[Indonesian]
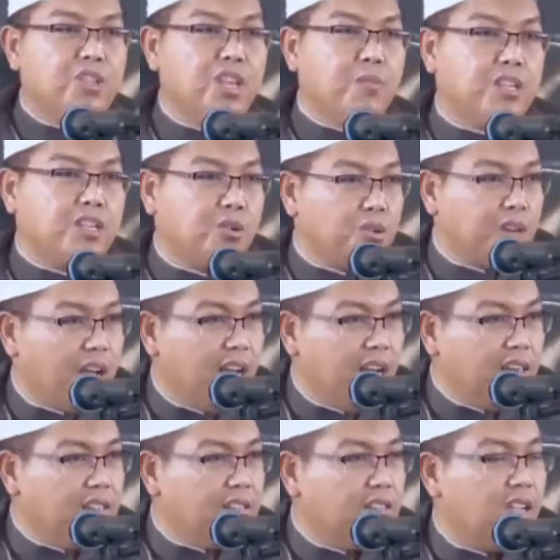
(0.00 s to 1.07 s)
punya baca Quran,
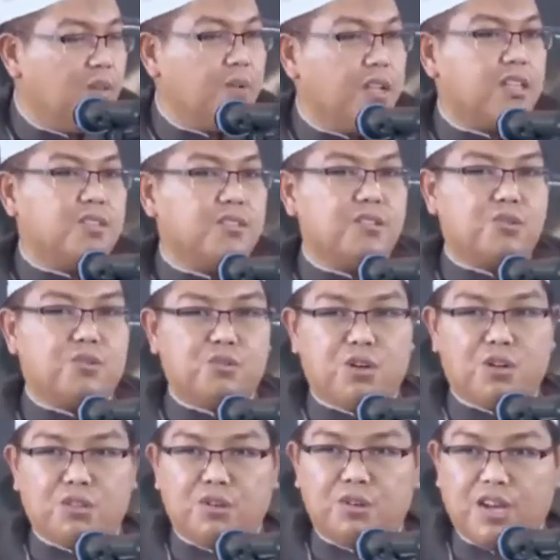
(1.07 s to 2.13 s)
dia baca surat Allah
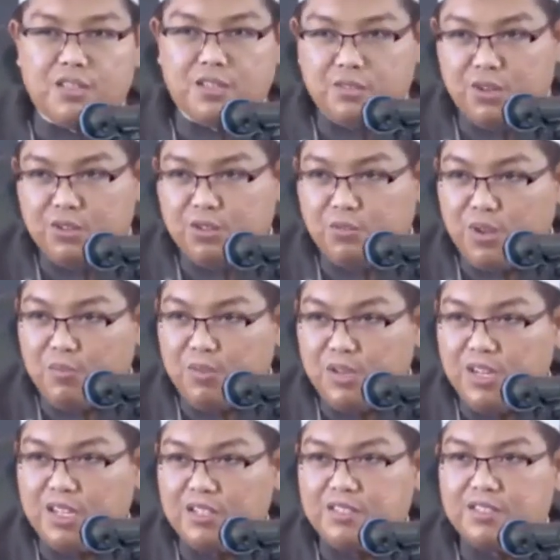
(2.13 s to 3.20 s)
huwallahu ahad, Qul rabbin
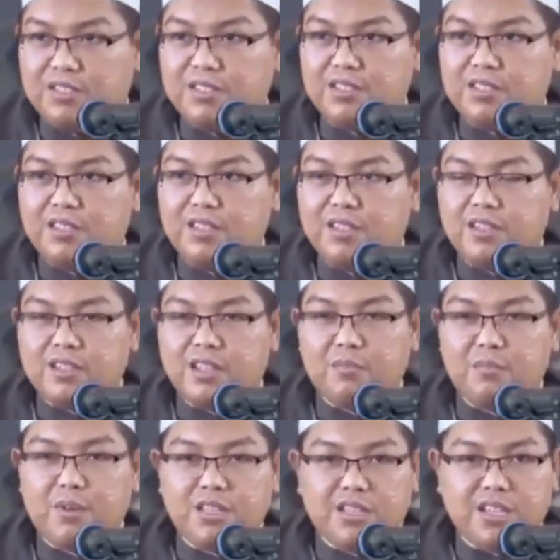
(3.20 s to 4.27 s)
nas,
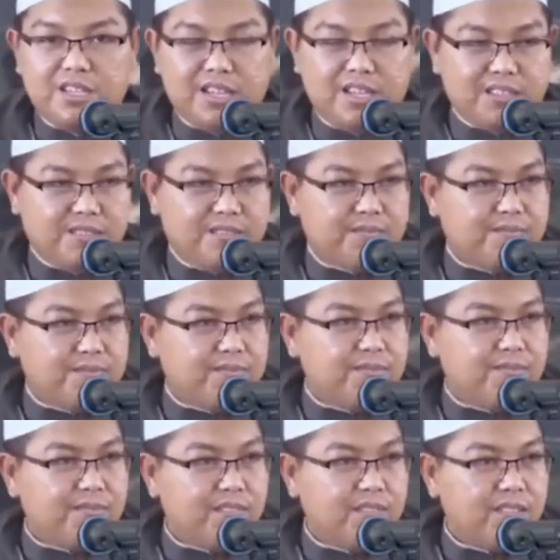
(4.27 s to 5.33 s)
tabat tiada.
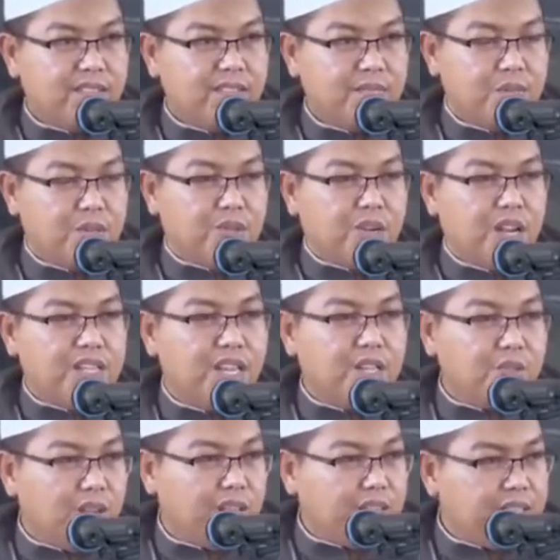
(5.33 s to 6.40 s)
Besok lagi
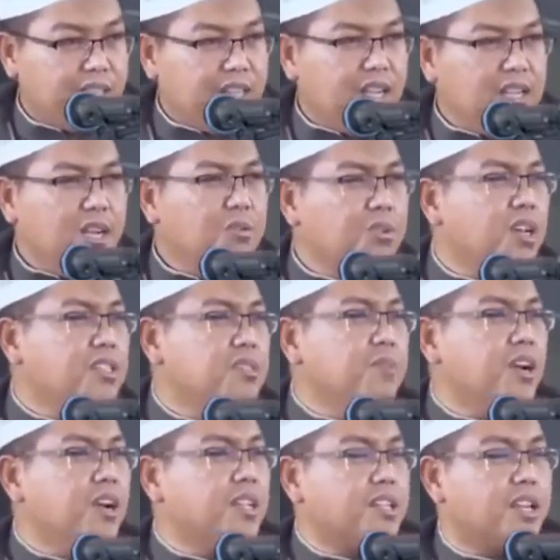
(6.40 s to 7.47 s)
itu lagi. Sehingga dia kurang
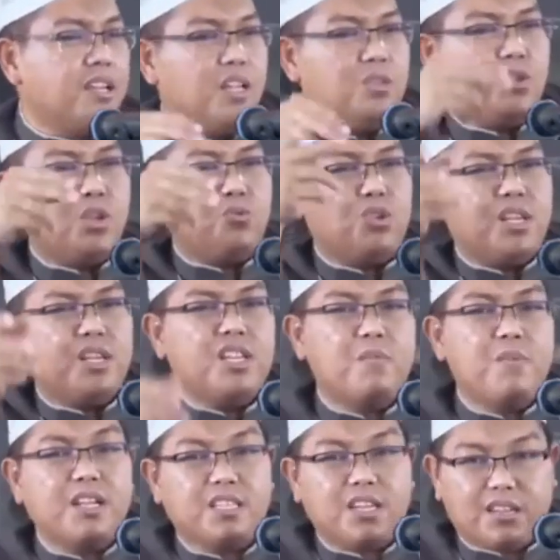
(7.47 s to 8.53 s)
semangat karena itu itu aja yang dia
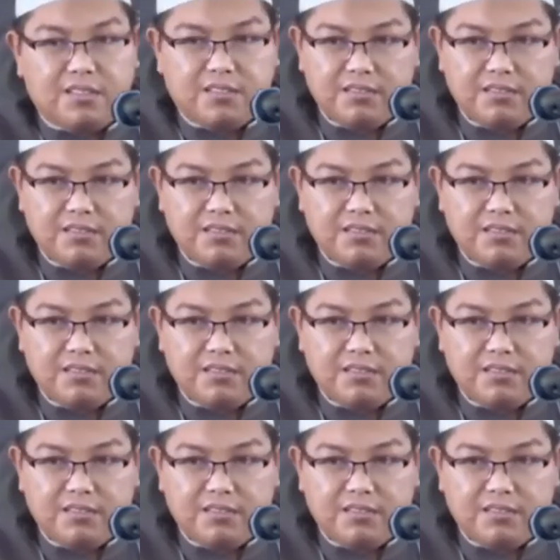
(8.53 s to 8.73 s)
baca.